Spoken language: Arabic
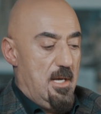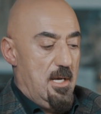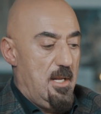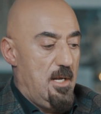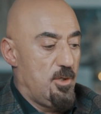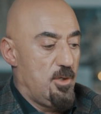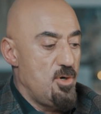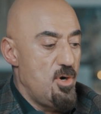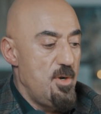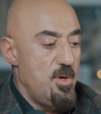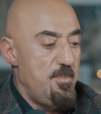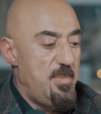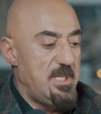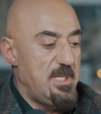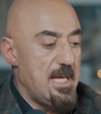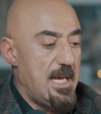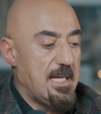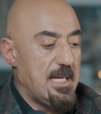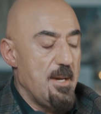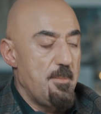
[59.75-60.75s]
الكون
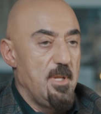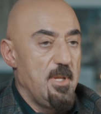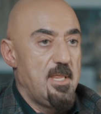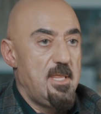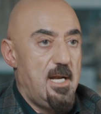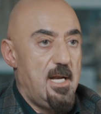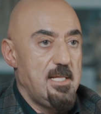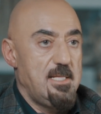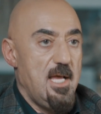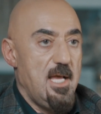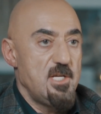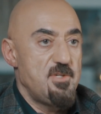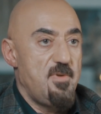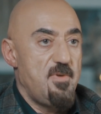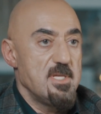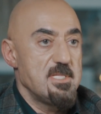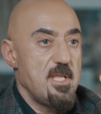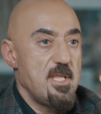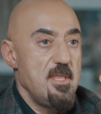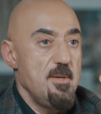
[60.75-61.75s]
بدأ قبل
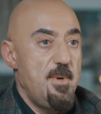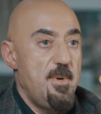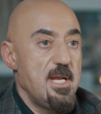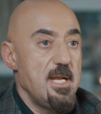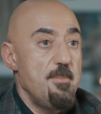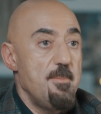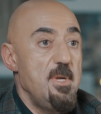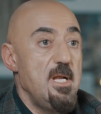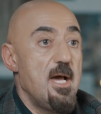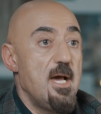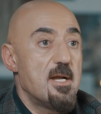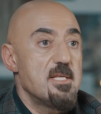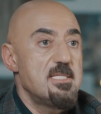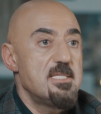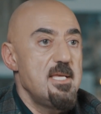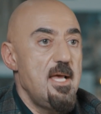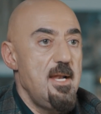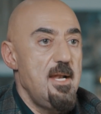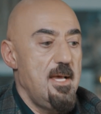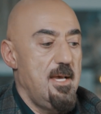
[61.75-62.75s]
13.8 مليار
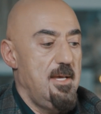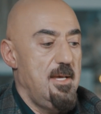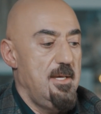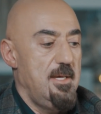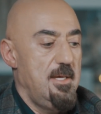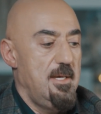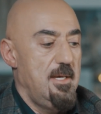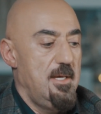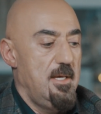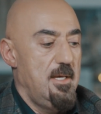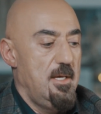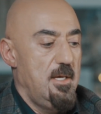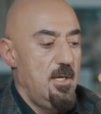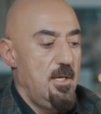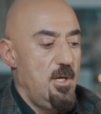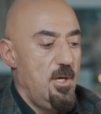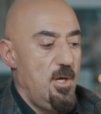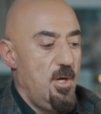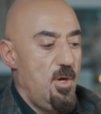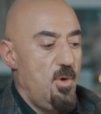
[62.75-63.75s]
سنة
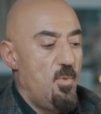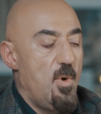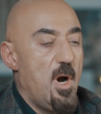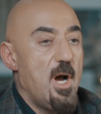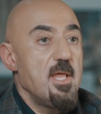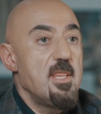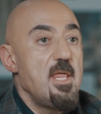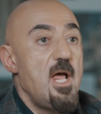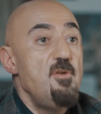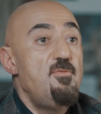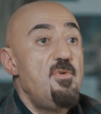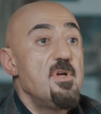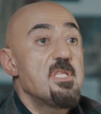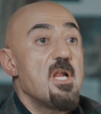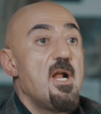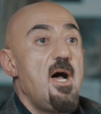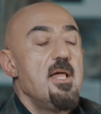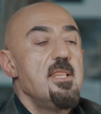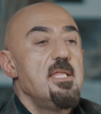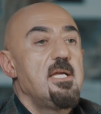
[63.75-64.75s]
واخذ
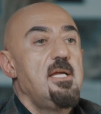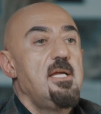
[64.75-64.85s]
هالفترة هذه